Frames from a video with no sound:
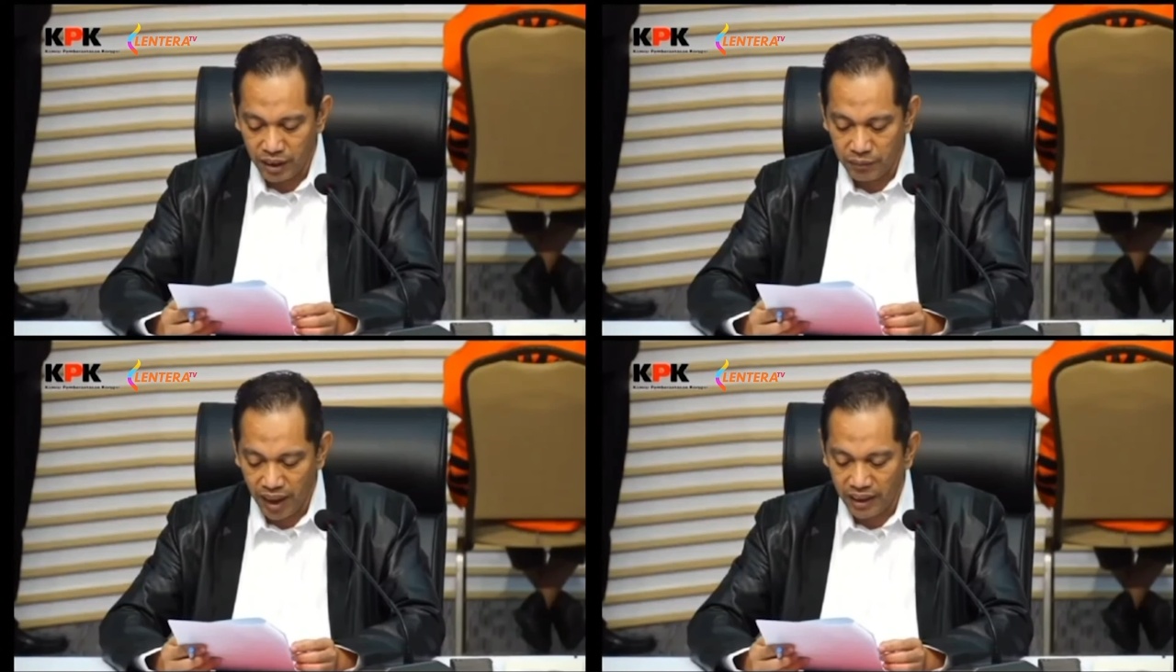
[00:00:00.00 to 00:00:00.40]

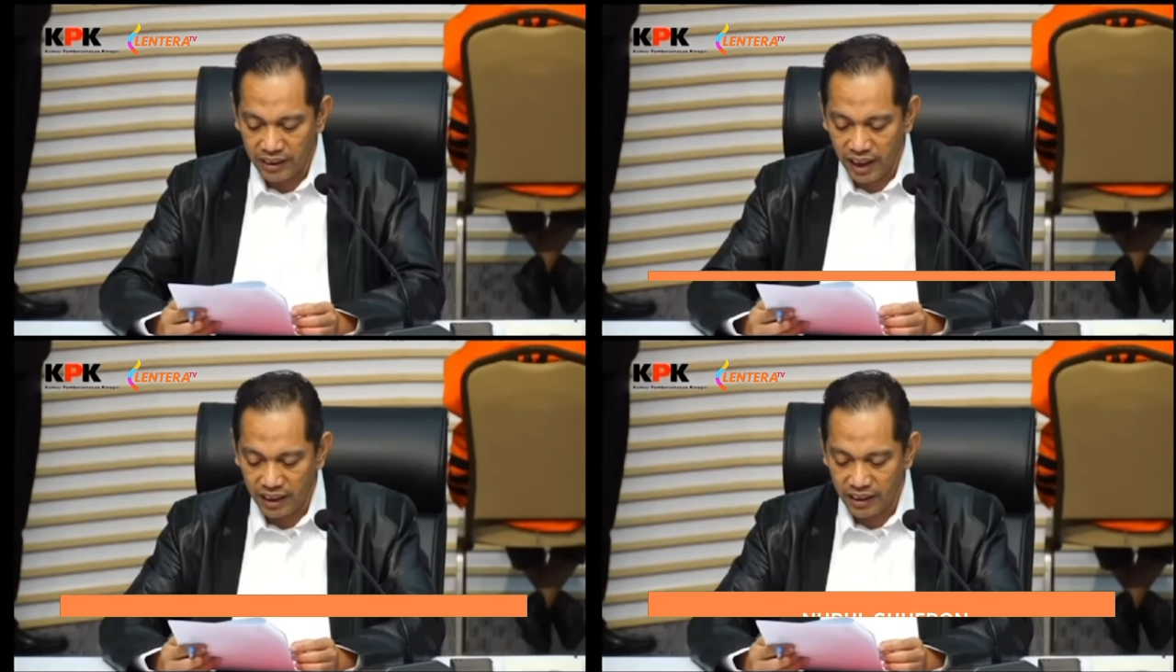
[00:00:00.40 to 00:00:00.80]

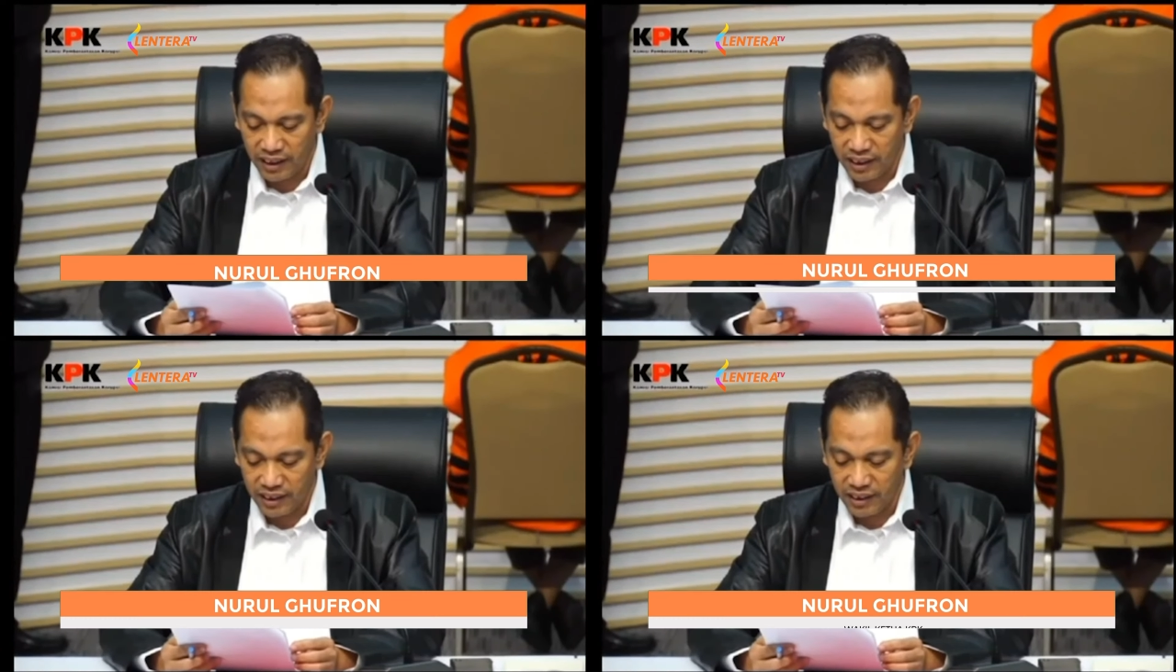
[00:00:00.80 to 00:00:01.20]
penerimaan
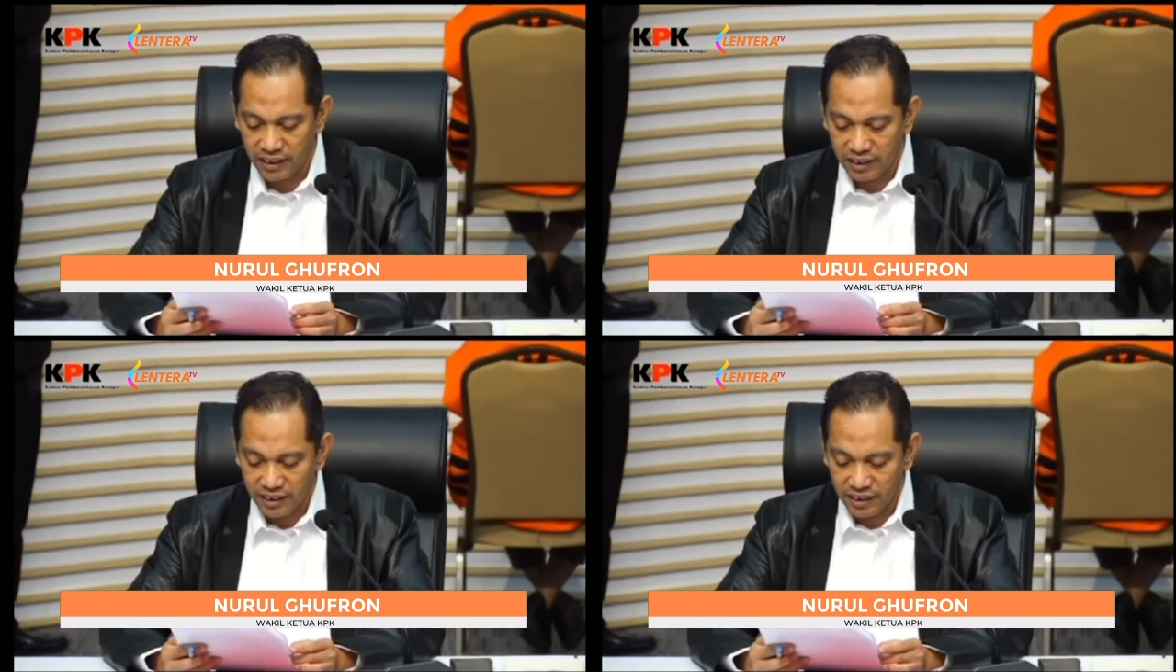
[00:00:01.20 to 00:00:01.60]
dari
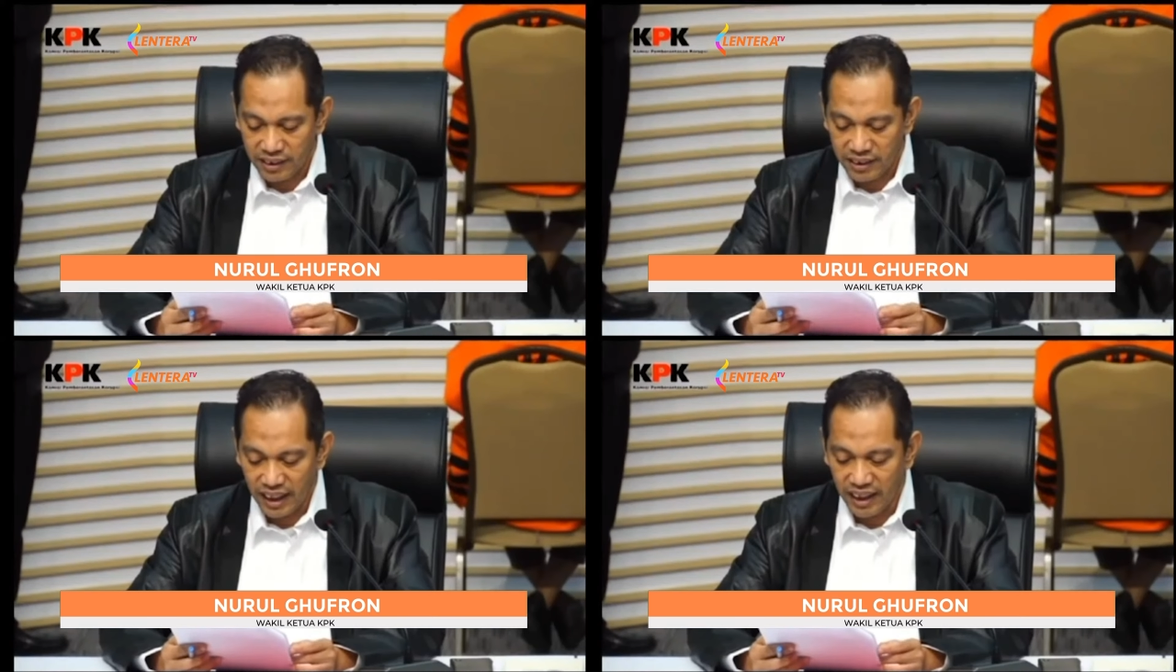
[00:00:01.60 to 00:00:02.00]

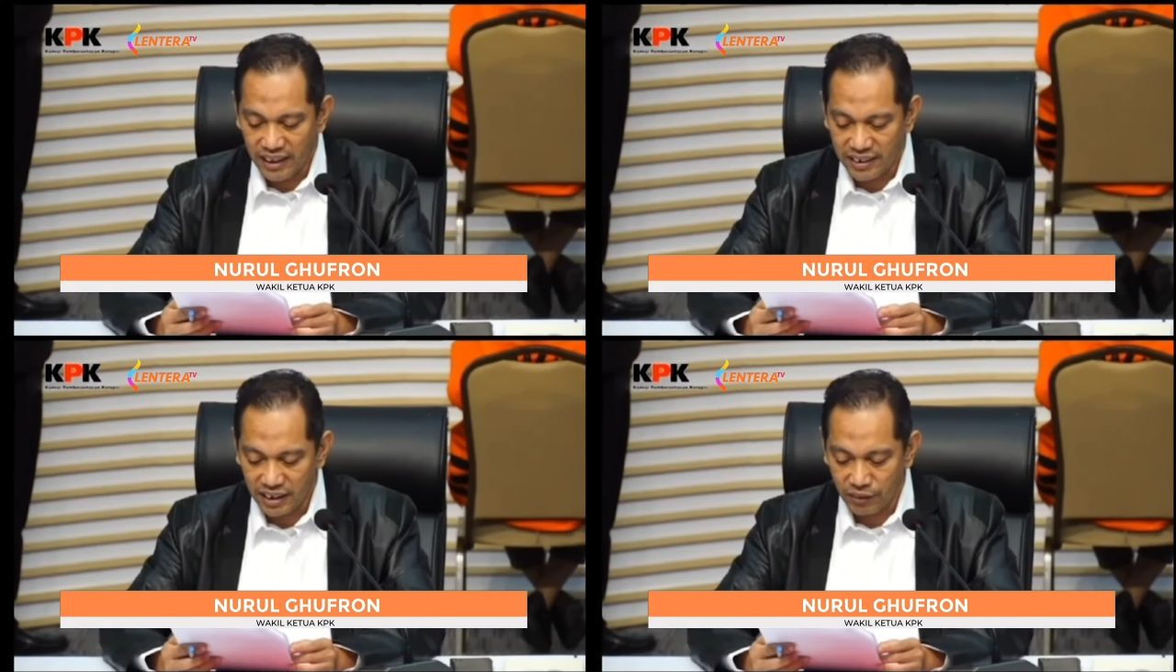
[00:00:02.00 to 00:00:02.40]
dana
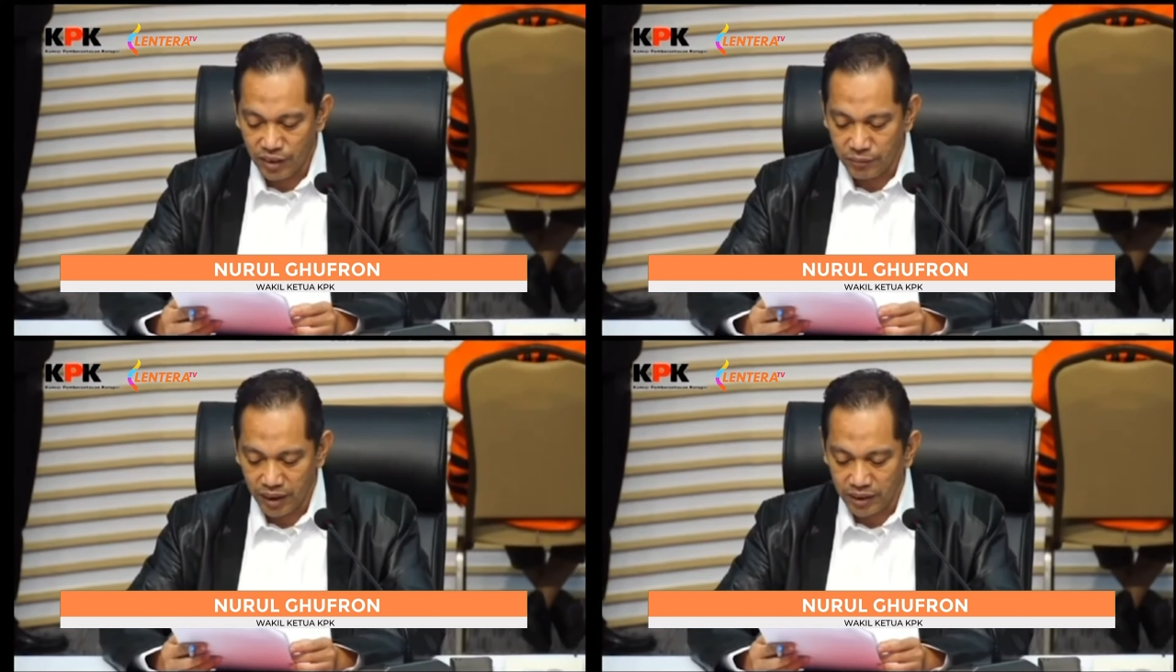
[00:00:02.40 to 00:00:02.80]
insentif
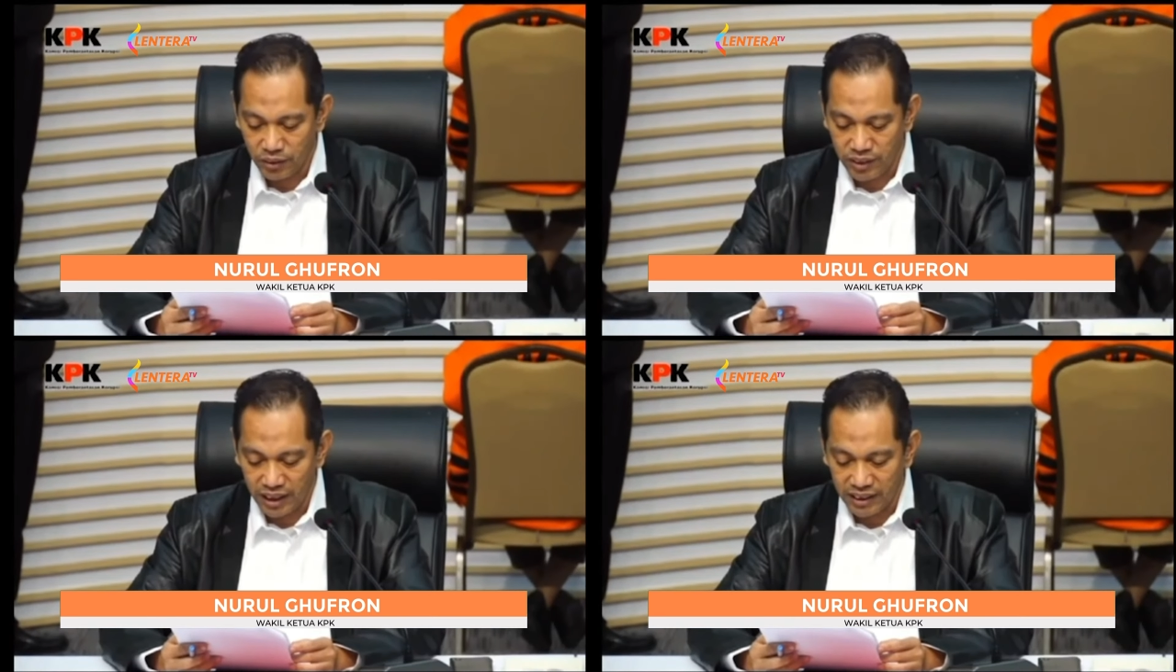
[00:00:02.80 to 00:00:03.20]

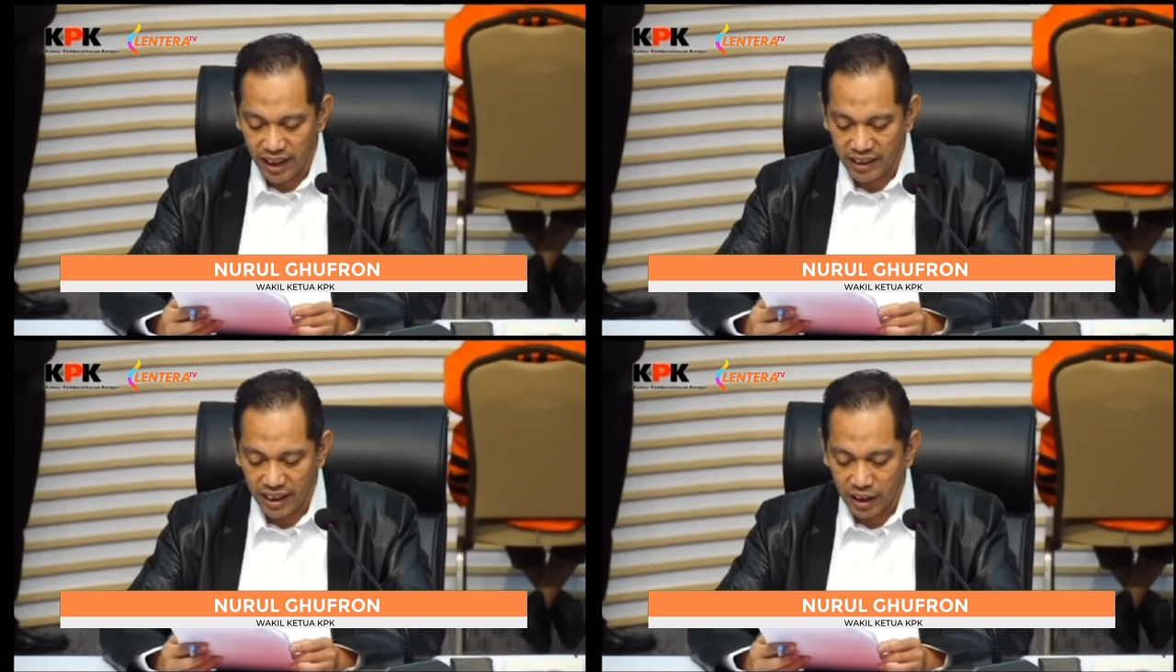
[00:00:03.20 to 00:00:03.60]
dimaksud
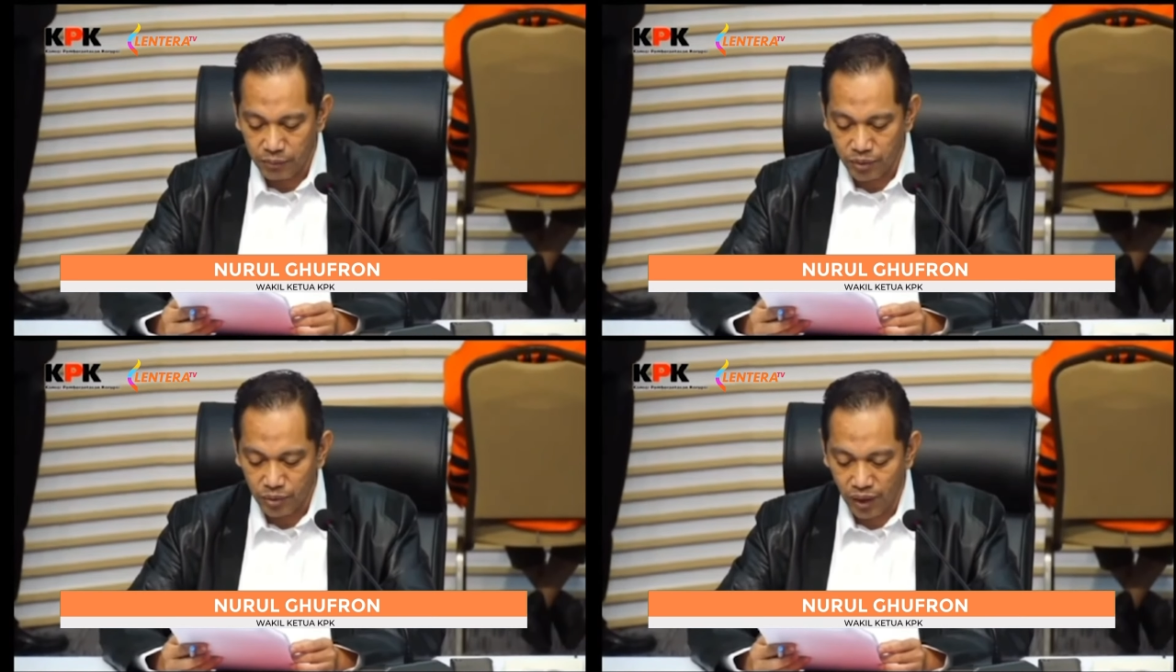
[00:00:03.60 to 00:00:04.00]
diantaranya
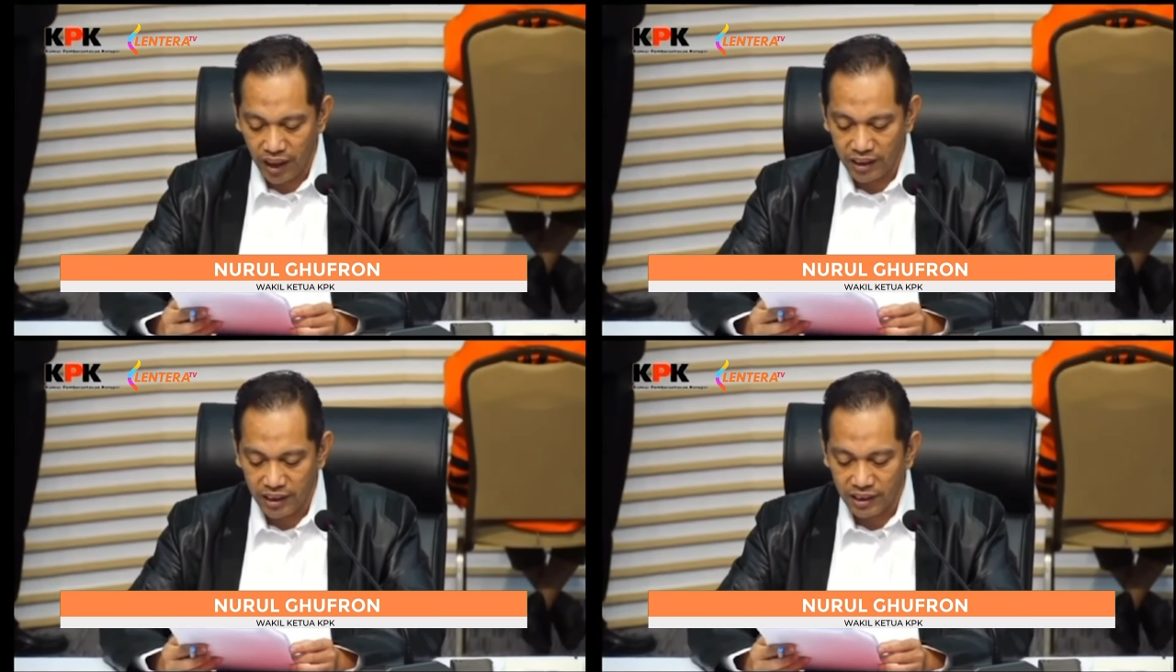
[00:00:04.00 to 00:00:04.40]

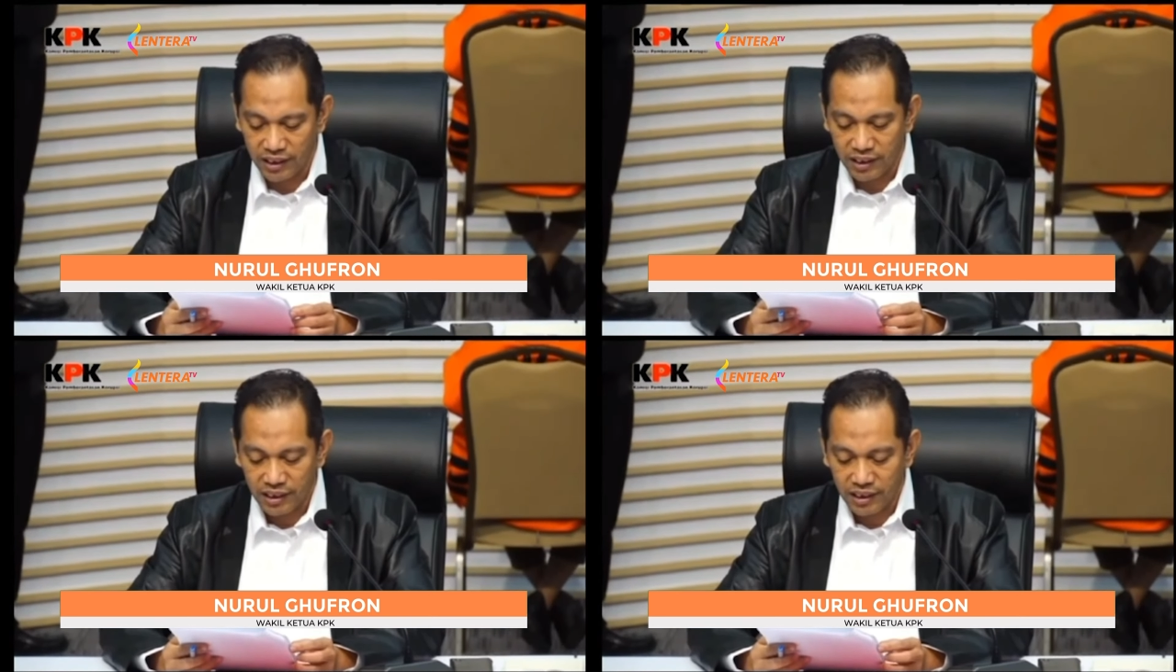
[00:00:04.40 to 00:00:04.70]
kebutuhan